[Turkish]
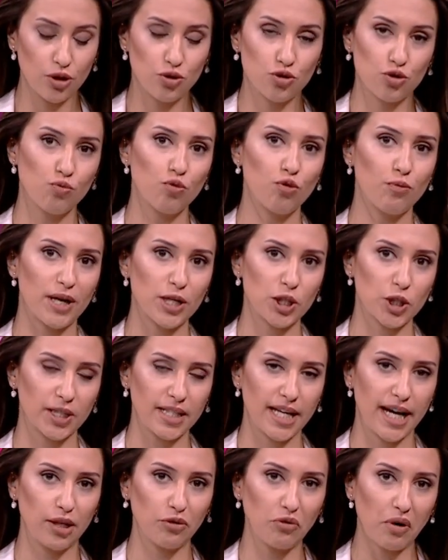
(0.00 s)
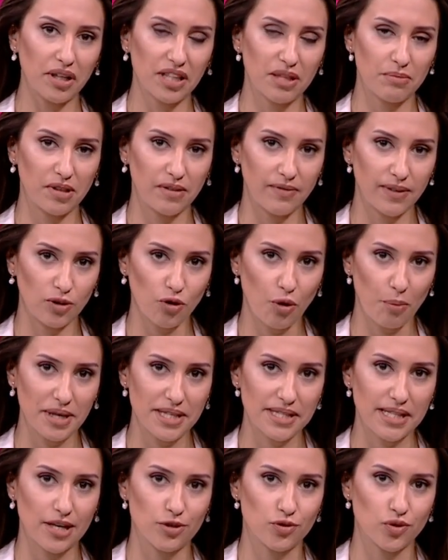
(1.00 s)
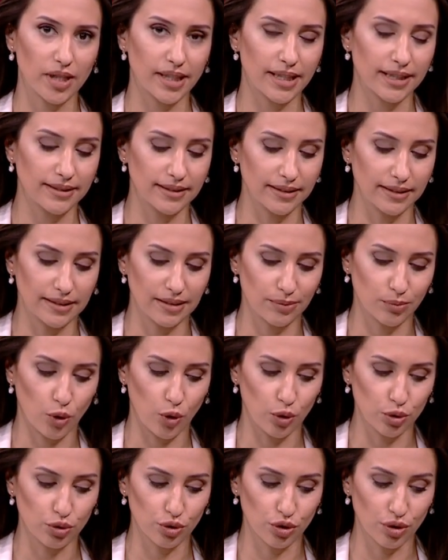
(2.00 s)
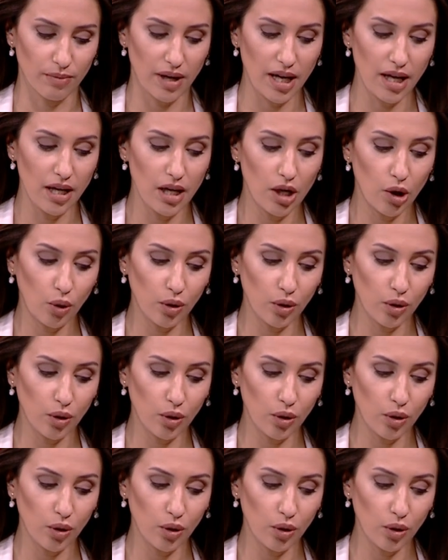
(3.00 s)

Cumhurbaşkanı Erdoğan da bir video mesajla katıldı bu oturuma.